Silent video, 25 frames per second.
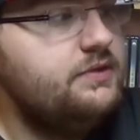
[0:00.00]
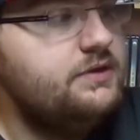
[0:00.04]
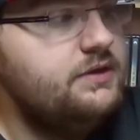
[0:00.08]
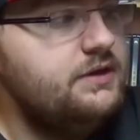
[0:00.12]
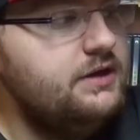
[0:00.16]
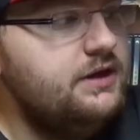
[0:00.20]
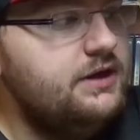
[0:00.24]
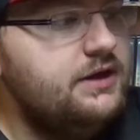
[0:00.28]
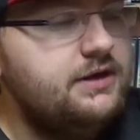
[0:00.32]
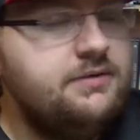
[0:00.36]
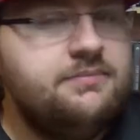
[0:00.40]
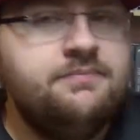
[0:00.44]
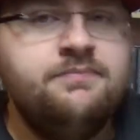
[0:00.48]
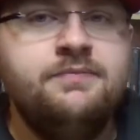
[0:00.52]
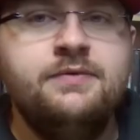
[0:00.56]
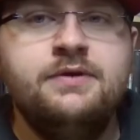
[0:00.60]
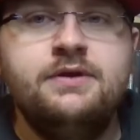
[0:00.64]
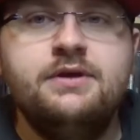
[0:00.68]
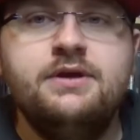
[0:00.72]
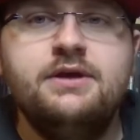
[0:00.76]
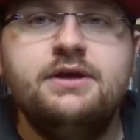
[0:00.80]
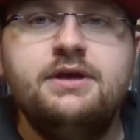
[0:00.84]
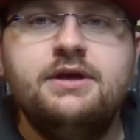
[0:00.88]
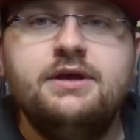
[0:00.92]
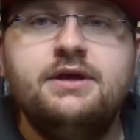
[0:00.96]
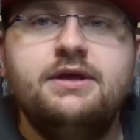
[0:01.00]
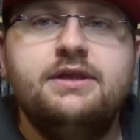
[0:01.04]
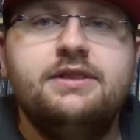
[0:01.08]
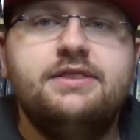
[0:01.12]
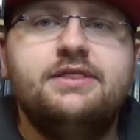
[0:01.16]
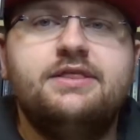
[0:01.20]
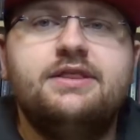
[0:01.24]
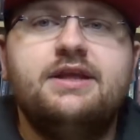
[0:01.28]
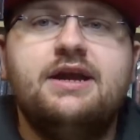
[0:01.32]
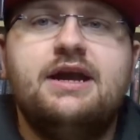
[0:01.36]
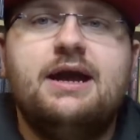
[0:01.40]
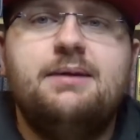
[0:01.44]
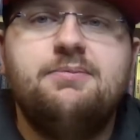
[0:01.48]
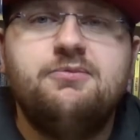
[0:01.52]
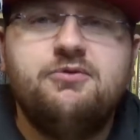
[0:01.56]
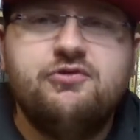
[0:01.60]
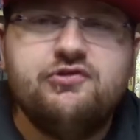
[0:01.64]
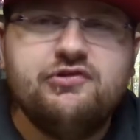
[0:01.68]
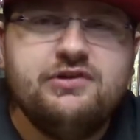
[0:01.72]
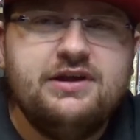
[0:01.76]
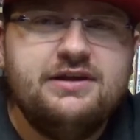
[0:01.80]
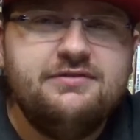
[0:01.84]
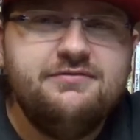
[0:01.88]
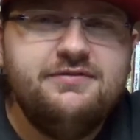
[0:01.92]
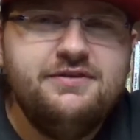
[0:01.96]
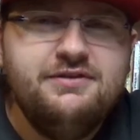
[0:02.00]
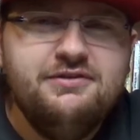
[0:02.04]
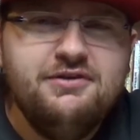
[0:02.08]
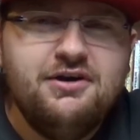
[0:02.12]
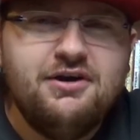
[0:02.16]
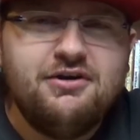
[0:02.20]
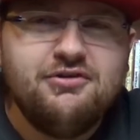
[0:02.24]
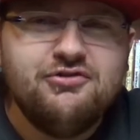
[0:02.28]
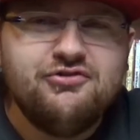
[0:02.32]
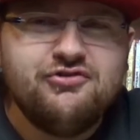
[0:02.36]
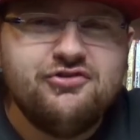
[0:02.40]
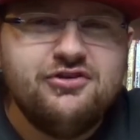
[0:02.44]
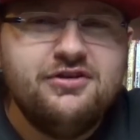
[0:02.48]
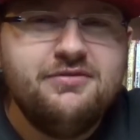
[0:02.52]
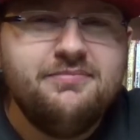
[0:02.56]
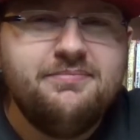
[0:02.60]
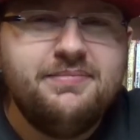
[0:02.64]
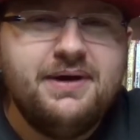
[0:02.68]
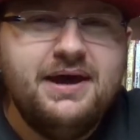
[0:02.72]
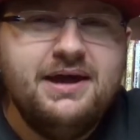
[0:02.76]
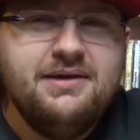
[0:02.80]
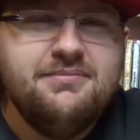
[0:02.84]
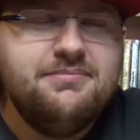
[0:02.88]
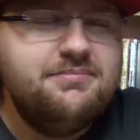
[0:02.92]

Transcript: Ähm, da gab es schon ein Video auch schon bei